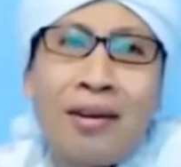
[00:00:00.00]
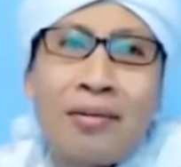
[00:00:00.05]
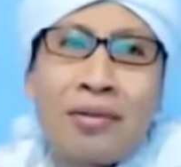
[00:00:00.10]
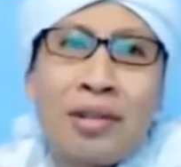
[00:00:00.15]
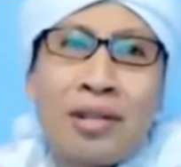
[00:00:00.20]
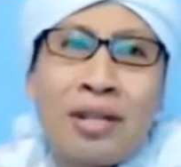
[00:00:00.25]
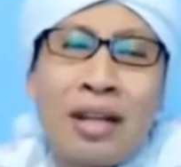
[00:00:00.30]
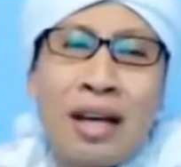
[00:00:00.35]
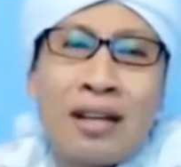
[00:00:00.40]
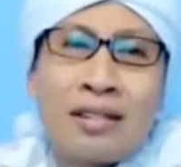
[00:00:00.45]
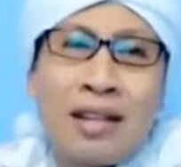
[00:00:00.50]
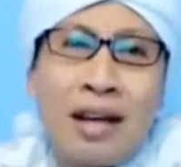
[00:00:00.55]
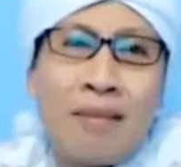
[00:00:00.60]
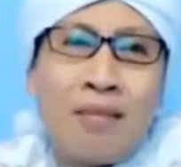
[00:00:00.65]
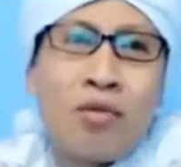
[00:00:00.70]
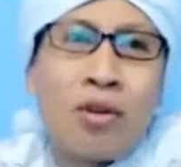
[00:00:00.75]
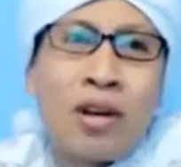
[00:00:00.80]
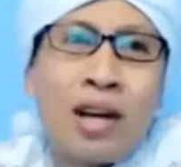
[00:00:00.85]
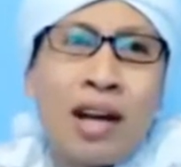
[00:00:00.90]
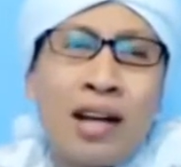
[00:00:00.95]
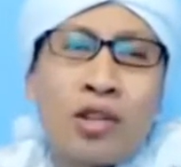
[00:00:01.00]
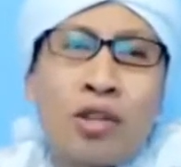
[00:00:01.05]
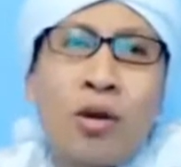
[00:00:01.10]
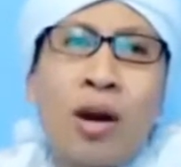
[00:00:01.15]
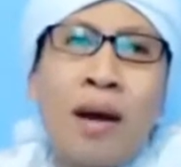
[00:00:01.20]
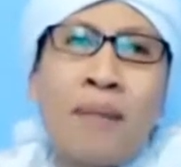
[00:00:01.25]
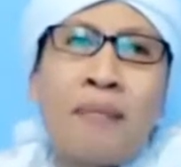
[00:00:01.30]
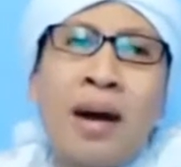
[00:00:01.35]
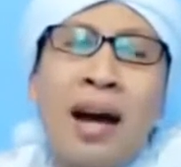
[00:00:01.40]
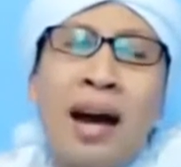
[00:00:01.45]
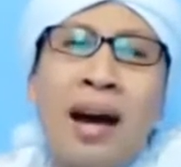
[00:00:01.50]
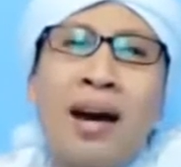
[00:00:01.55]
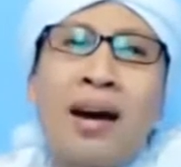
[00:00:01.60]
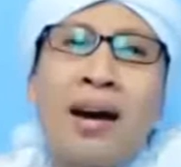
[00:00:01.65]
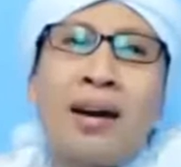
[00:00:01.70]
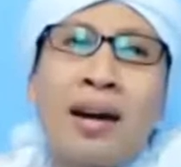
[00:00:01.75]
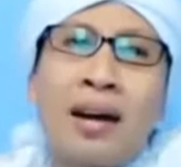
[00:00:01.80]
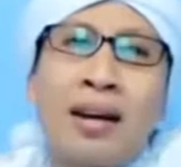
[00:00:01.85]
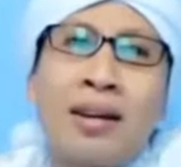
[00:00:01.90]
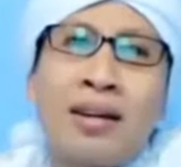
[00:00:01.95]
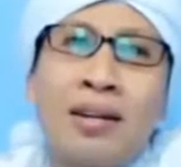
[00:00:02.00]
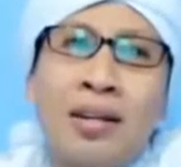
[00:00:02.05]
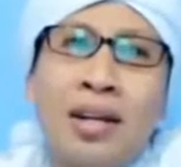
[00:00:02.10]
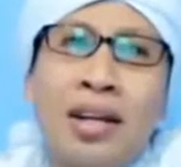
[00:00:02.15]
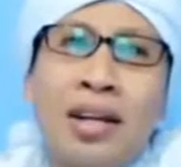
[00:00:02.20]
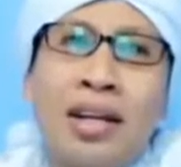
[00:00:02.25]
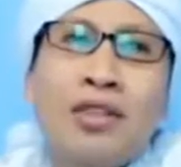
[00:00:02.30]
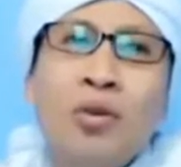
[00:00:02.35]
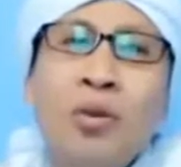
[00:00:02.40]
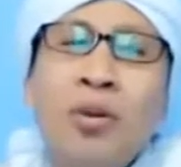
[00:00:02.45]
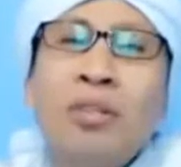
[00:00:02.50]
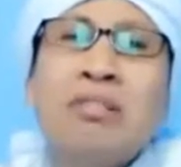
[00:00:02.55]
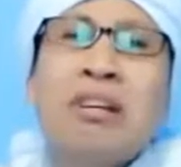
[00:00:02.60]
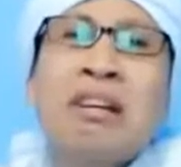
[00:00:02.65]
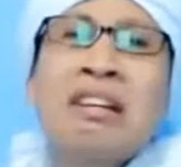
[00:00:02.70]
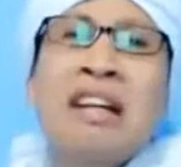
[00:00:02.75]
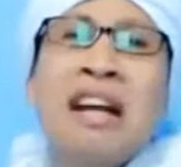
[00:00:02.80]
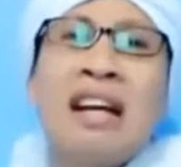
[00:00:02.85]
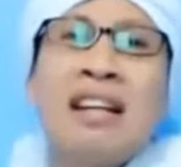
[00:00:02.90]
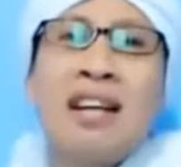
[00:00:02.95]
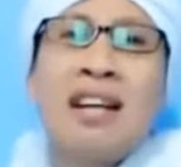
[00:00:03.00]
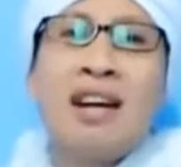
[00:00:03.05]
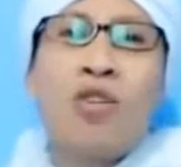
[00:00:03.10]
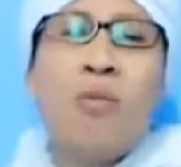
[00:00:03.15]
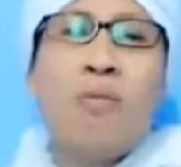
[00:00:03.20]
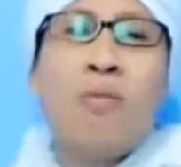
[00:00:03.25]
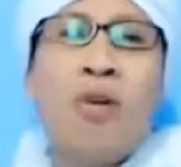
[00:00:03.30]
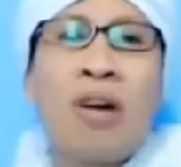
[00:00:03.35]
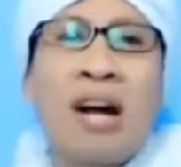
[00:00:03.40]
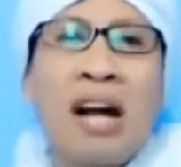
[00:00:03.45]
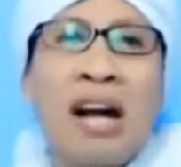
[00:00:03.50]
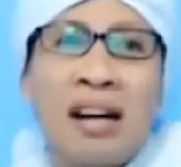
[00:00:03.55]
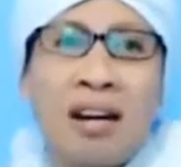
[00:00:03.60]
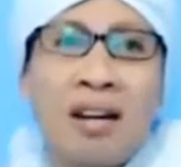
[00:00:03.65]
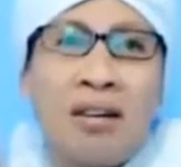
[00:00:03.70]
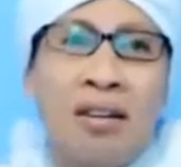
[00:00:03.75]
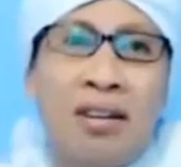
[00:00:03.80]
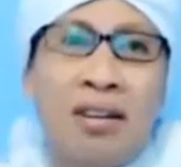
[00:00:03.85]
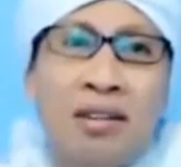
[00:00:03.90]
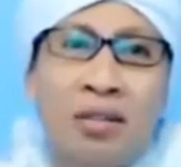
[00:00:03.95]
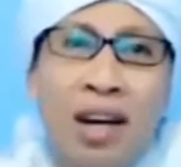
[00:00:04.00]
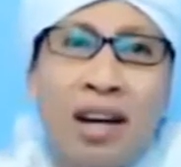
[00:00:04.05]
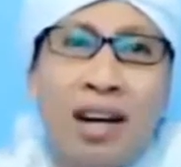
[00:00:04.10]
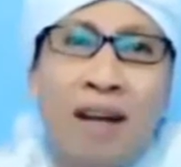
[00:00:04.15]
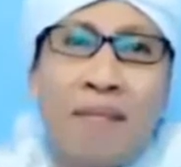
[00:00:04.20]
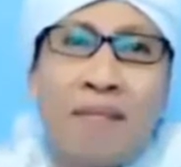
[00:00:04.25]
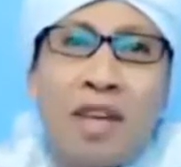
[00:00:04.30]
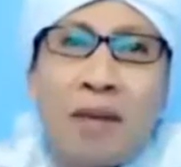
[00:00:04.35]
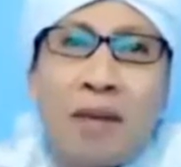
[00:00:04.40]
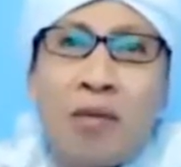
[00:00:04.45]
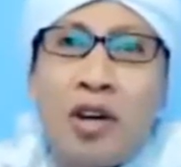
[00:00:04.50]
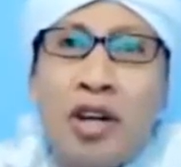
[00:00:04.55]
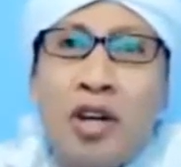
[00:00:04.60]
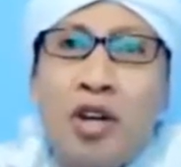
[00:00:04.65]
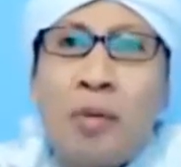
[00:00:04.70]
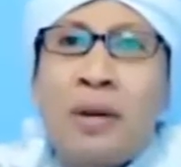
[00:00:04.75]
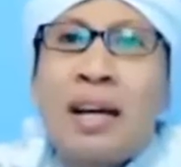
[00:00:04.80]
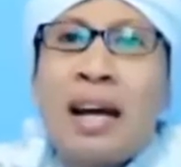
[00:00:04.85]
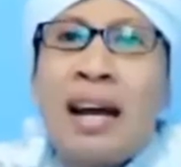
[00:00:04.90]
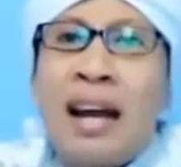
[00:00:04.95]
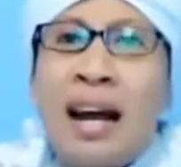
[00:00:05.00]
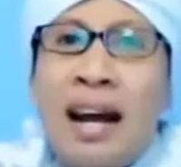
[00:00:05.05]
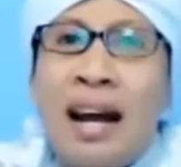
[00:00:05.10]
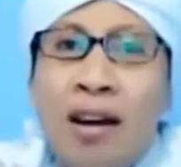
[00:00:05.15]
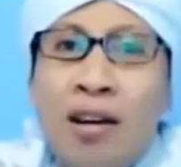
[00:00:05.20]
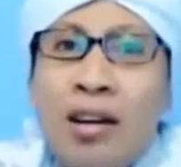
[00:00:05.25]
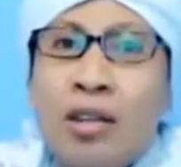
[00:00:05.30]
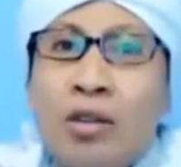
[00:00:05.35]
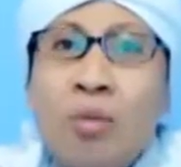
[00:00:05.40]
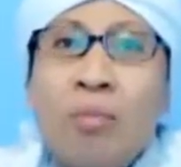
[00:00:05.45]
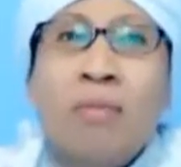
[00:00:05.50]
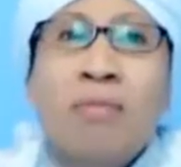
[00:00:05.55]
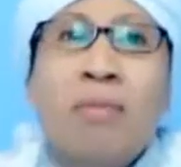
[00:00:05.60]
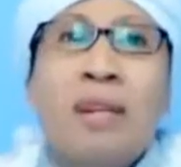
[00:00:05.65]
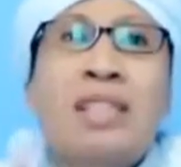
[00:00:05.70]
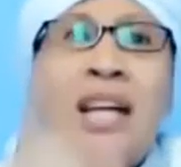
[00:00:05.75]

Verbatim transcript: eh, dasamu muka atau apa ah, ah, ah, itu ternyata Kumbo Karno itu adalah biarpun hidup di kalangan itu